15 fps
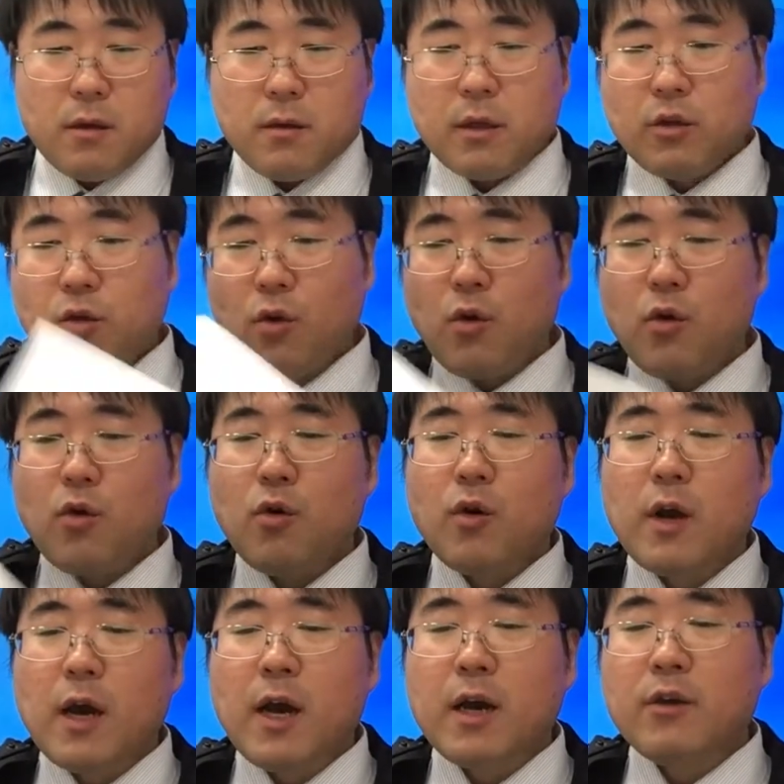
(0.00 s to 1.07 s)
う。で、唐
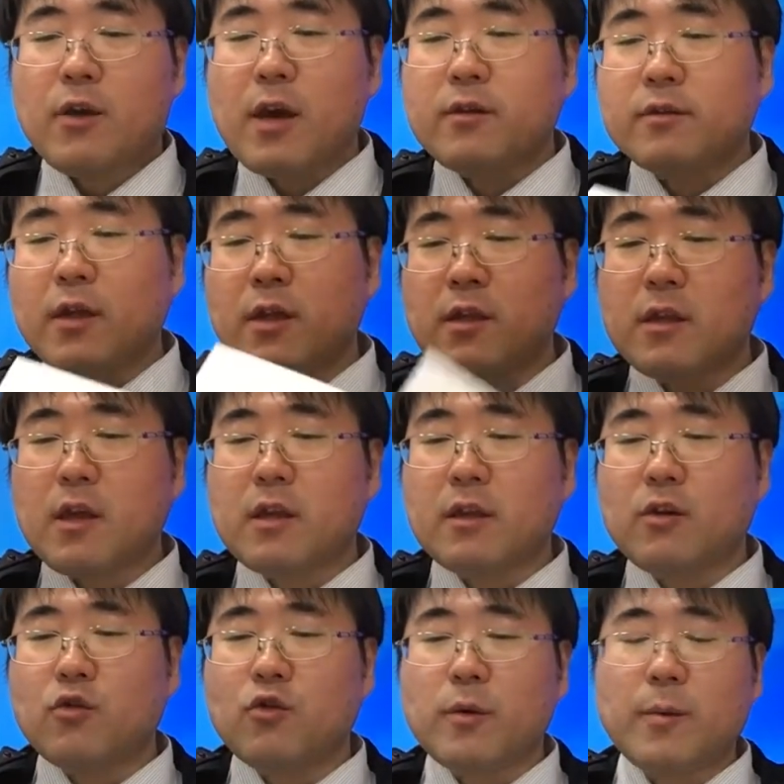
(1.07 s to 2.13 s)
が907年
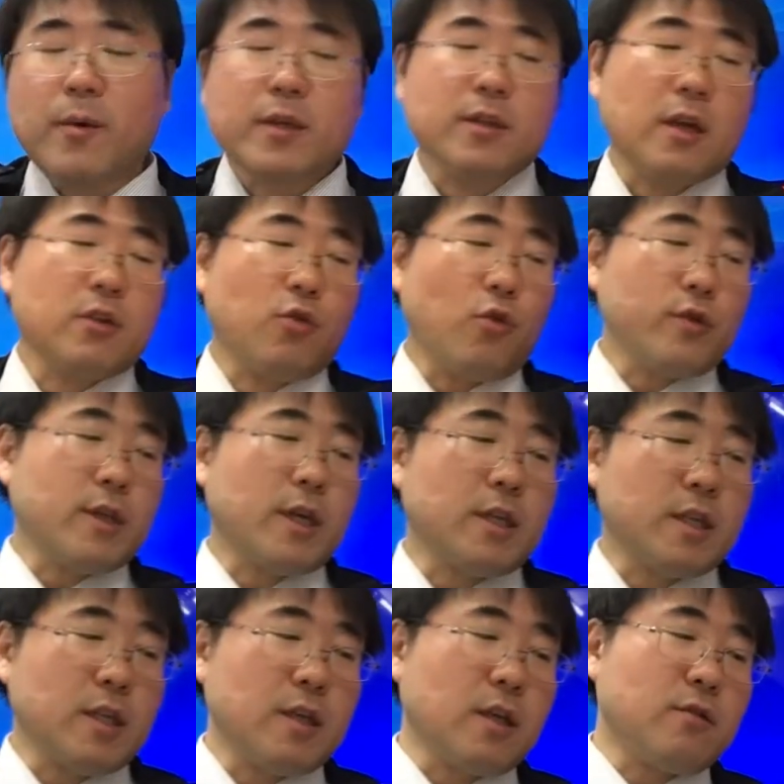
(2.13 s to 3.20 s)
に滅びました。唐ちゃん
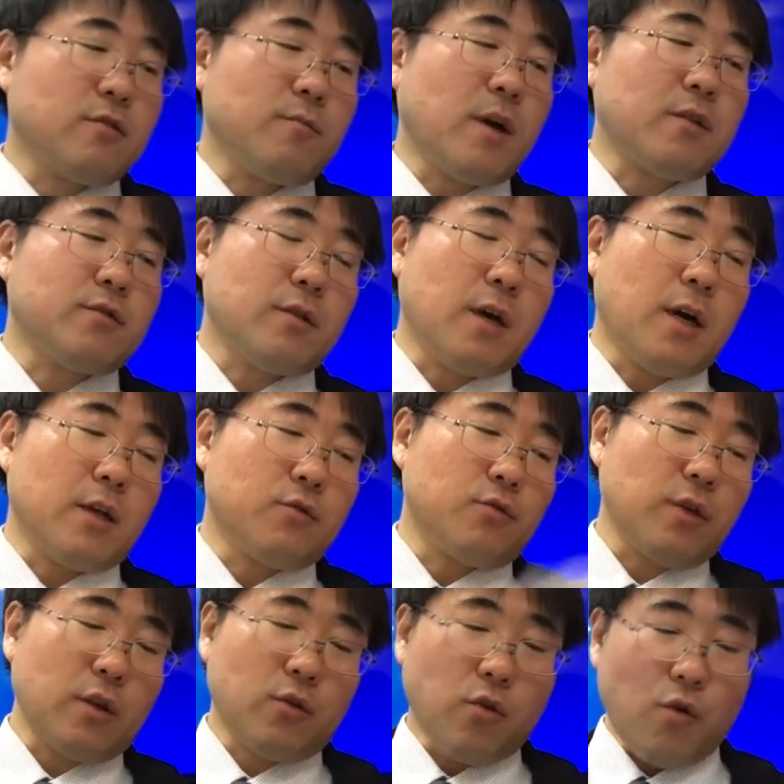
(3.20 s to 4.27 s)
死んでくまるなと。
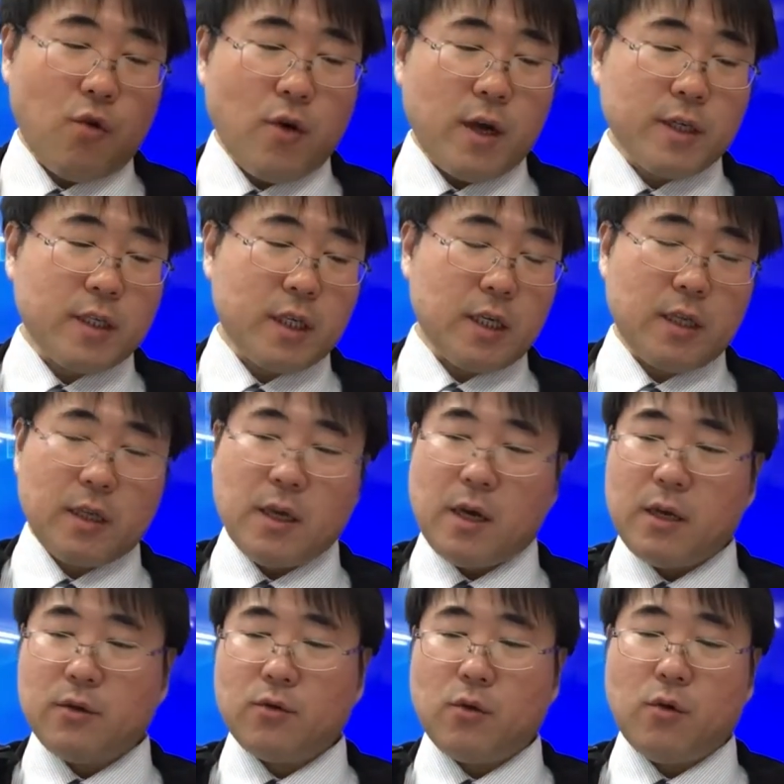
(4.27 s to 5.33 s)
で、唐が死ん
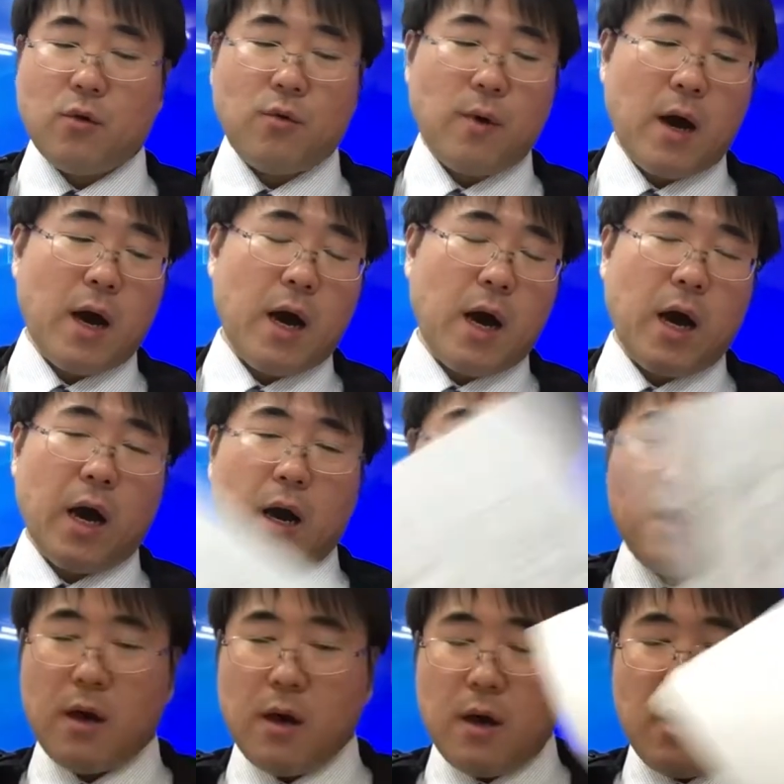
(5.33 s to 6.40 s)
だ後は、
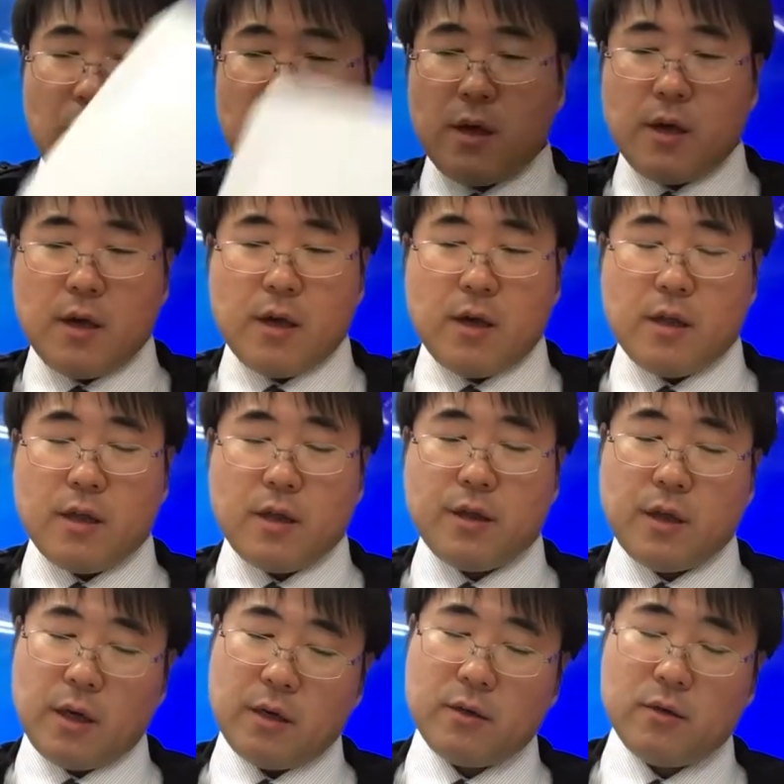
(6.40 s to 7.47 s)

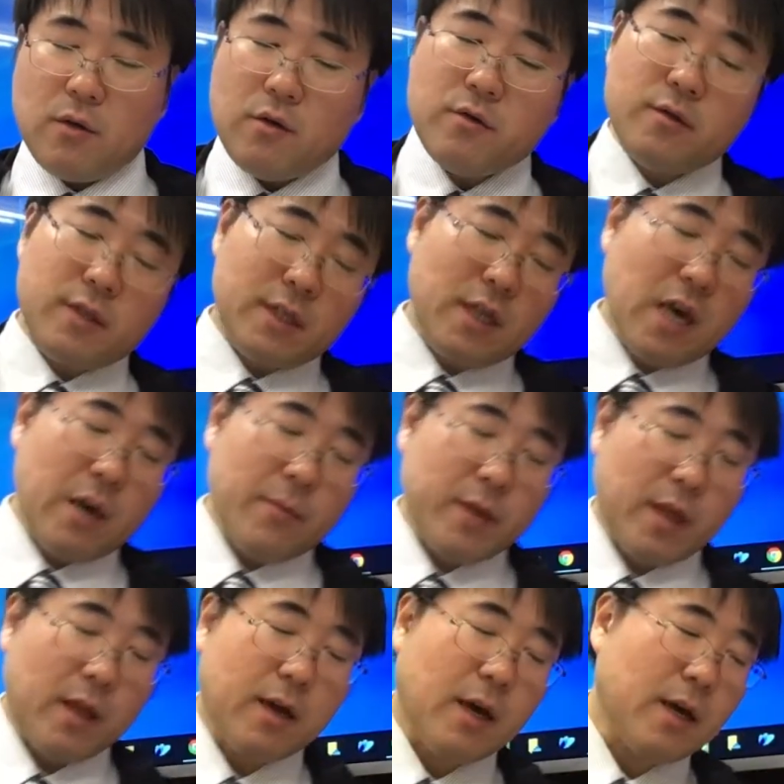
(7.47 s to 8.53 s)
戦国時代み
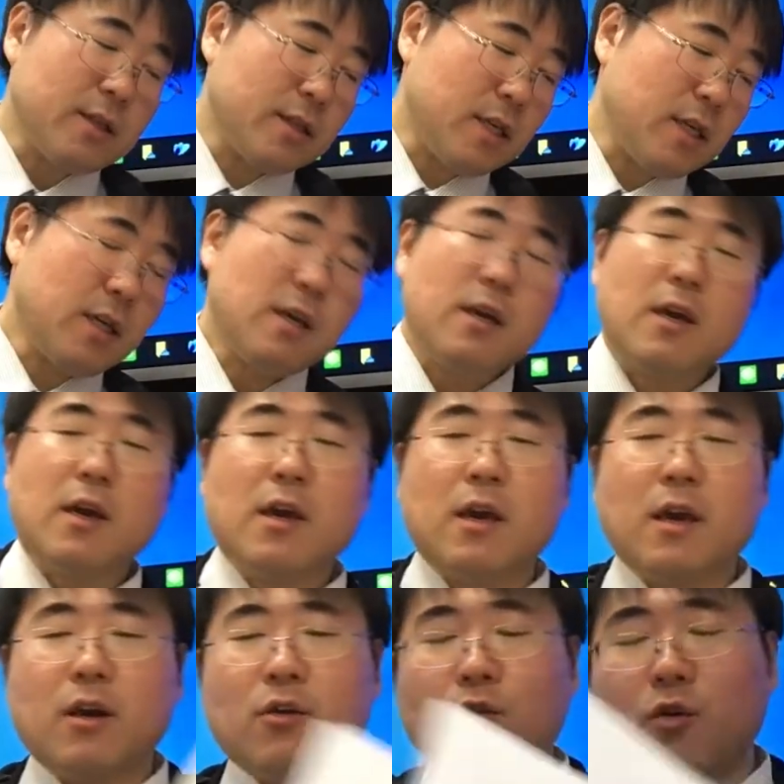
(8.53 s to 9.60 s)
たいな感じ、
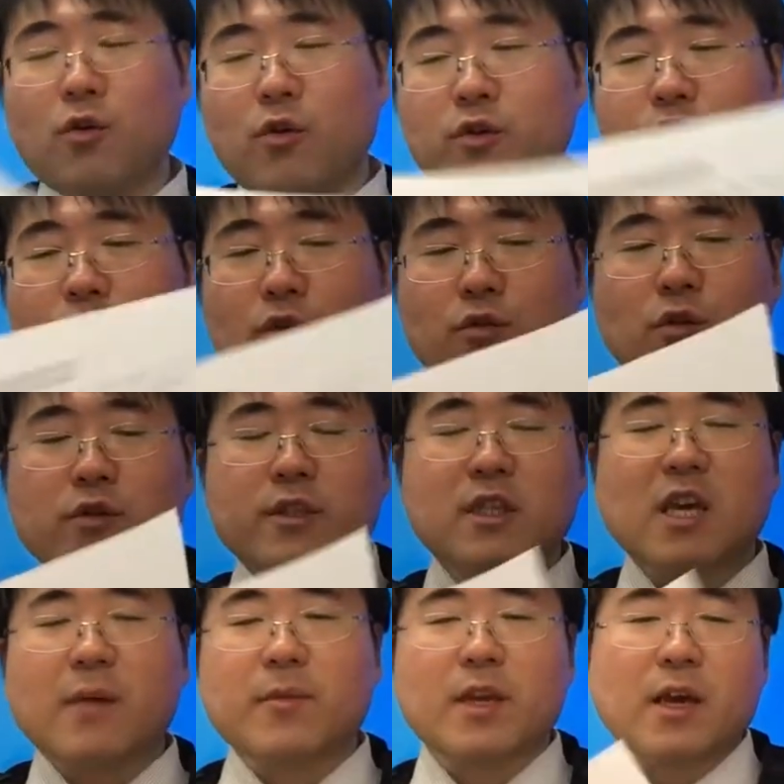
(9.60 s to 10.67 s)
えー、5個16国時
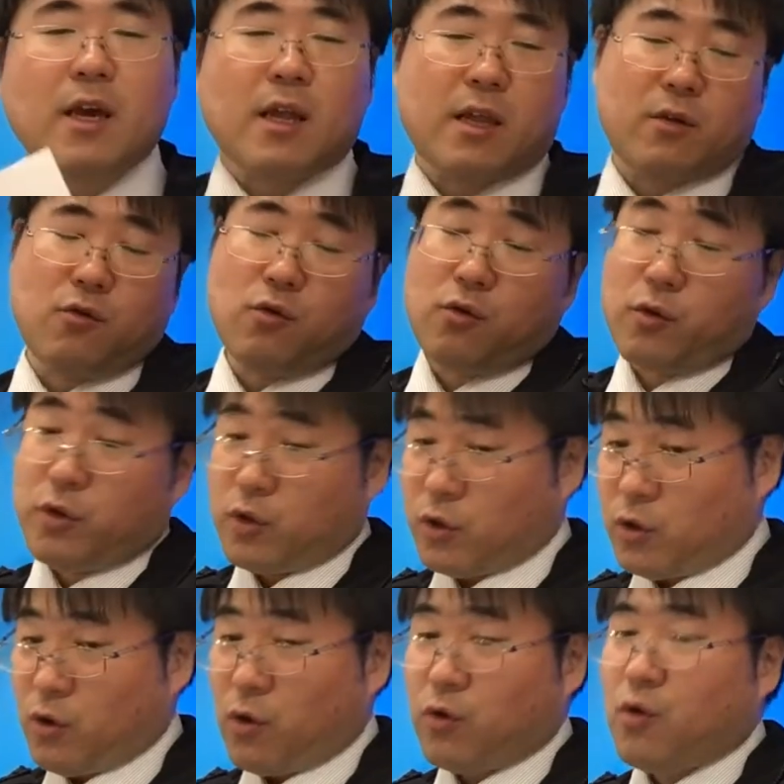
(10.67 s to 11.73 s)
代みたいな、5個
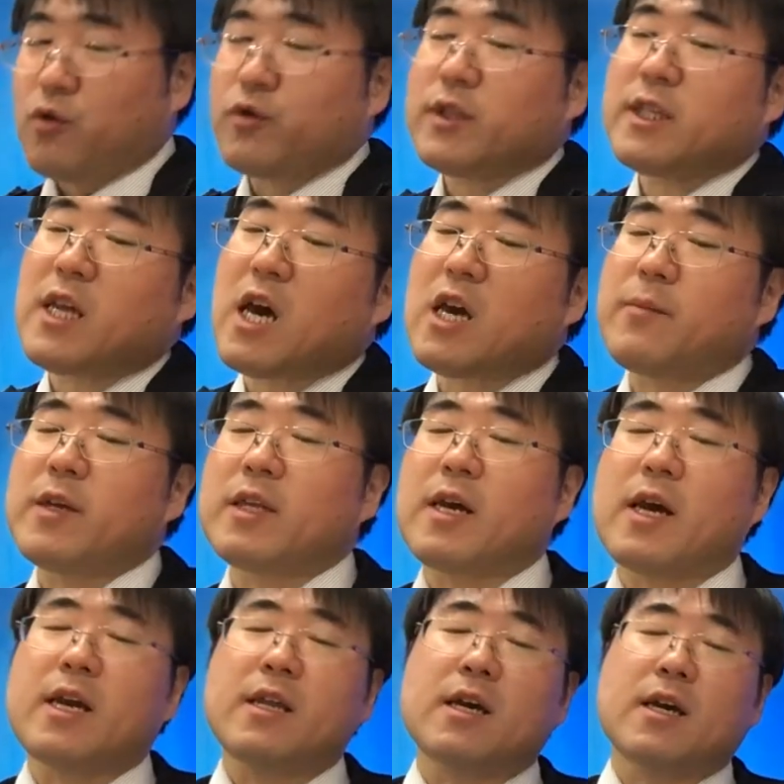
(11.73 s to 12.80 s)
16国時代み
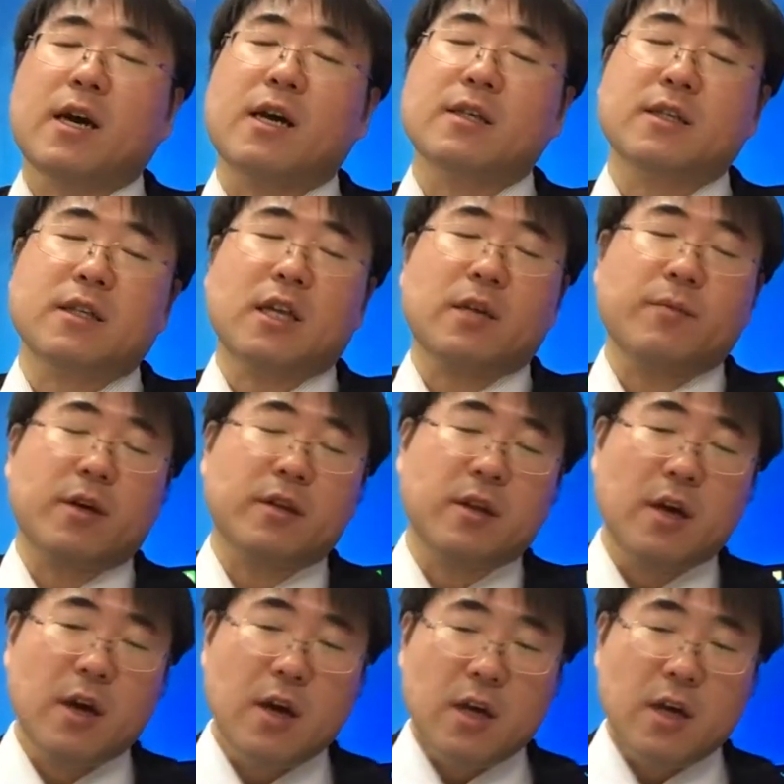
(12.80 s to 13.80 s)
たいな感じになります。